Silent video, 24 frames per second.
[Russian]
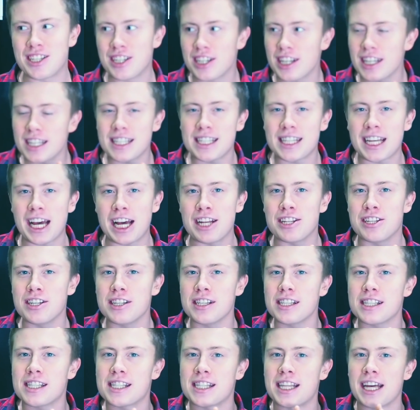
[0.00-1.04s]
11
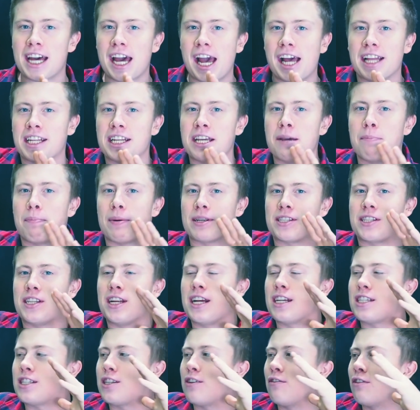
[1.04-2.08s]
11 это
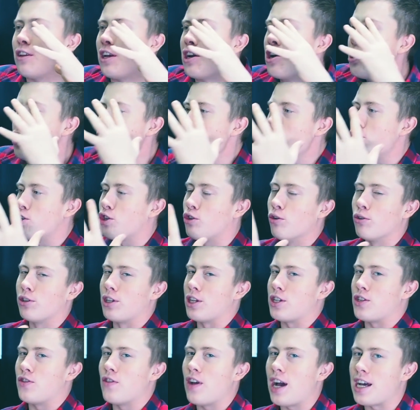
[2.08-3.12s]
непосредственно
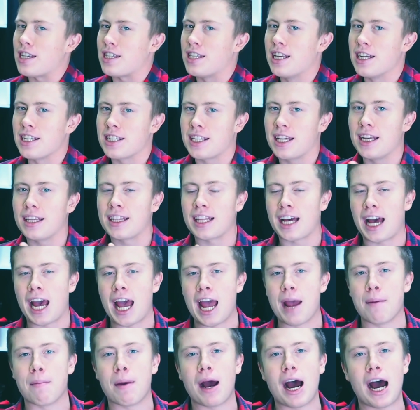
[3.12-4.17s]
что-то связанное с
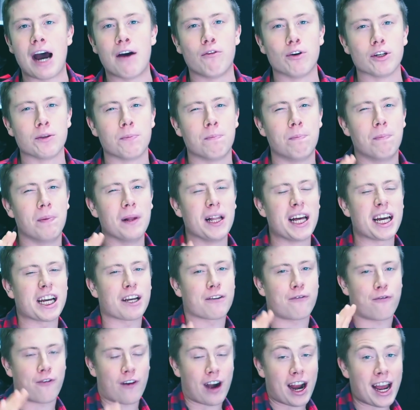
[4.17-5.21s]
Китаем. А вот Black
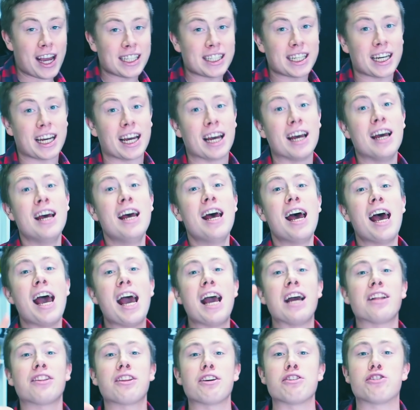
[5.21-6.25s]
Friday
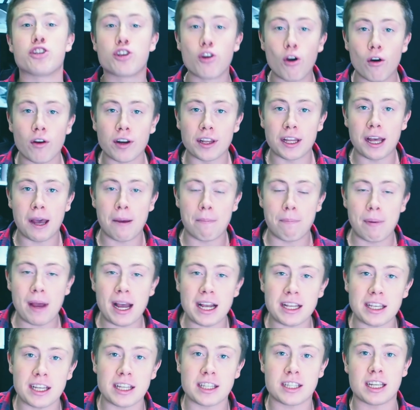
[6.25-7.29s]
это черная
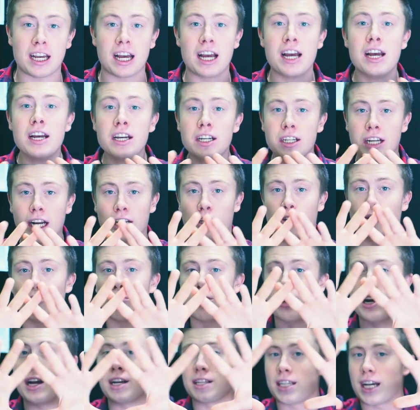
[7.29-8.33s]
пятница,
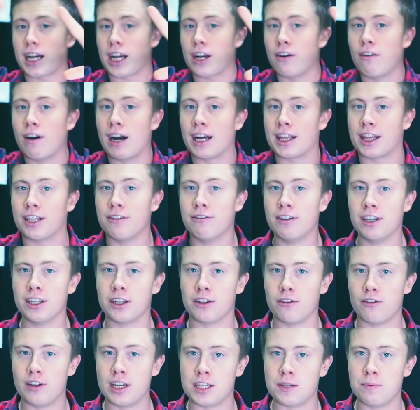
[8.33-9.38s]
которая
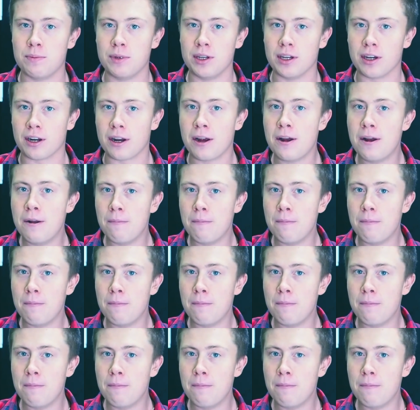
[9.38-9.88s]
захватывает весь мир.